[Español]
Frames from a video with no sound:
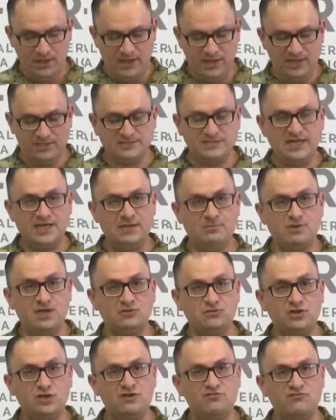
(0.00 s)
En
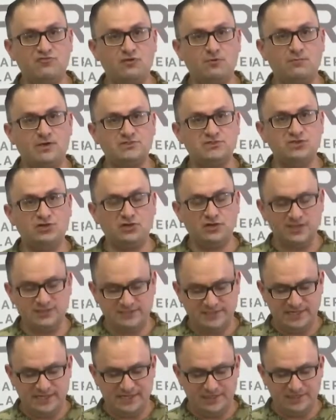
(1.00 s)
seguimiento a la información que
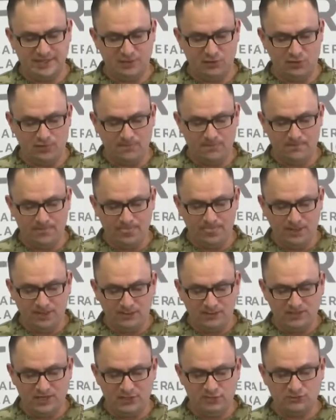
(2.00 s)
se generó
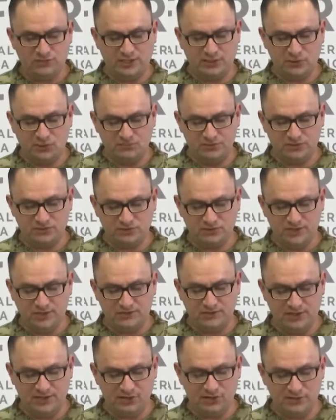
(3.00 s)
de los decomisos
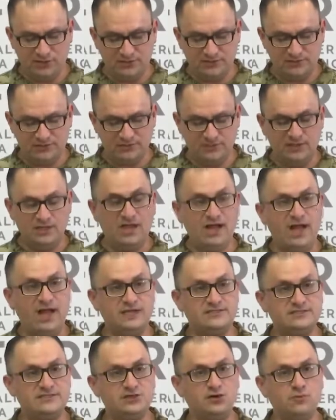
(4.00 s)
anteriores,
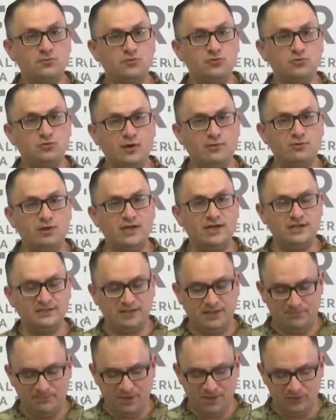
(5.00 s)
así como un nuevo
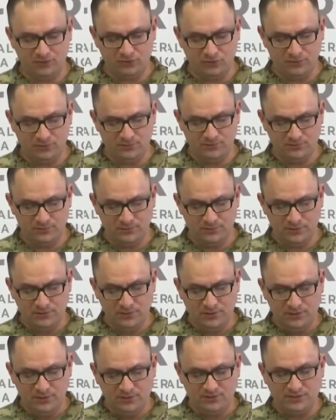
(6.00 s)
alertamiento,
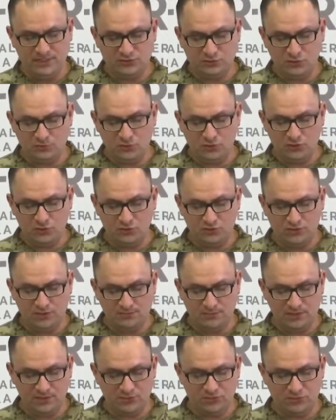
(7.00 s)
se tuvo
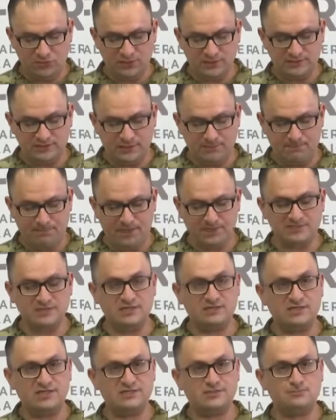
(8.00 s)
conocimiento que esta empresa
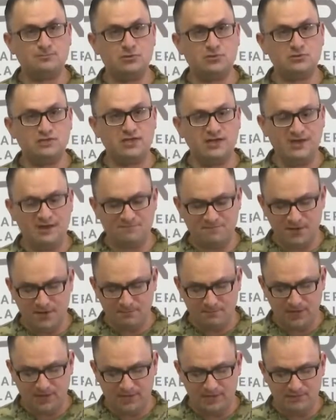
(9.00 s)
transportaría vía
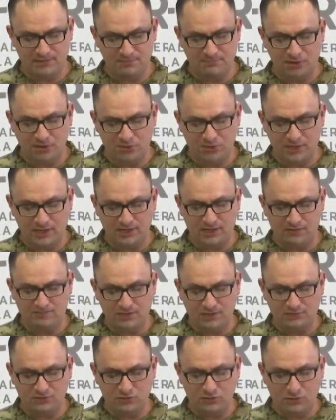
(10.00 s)
marítima un
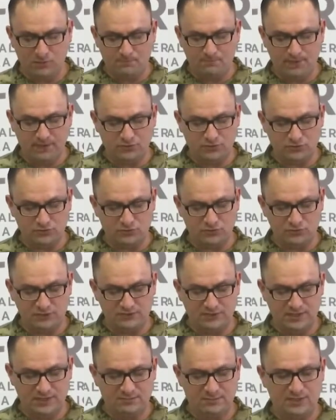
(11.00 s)
cargamento con precursores
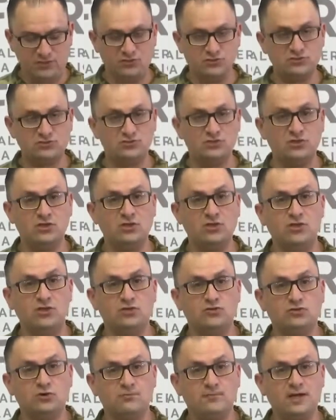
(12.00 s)
químicos
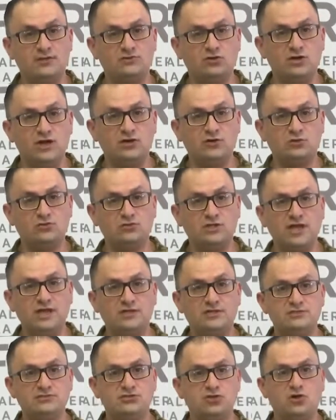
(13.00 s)
tomando la
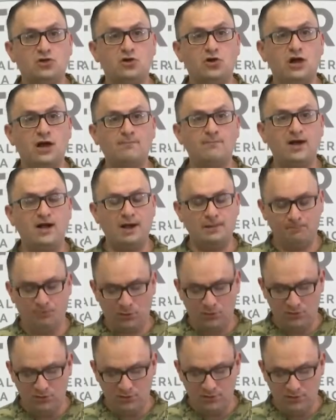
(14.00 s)
ruta
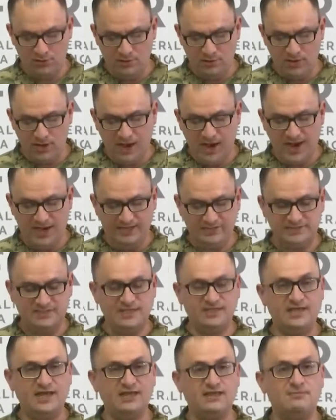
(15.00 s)
Yokohama-Japón a
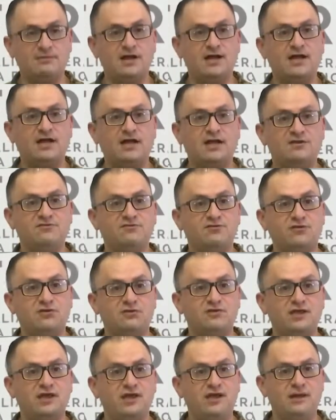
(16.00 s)
Ensenada, Baja
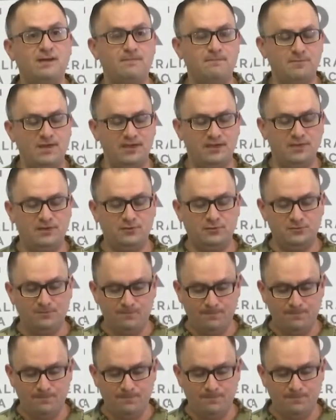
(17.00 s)
California, México.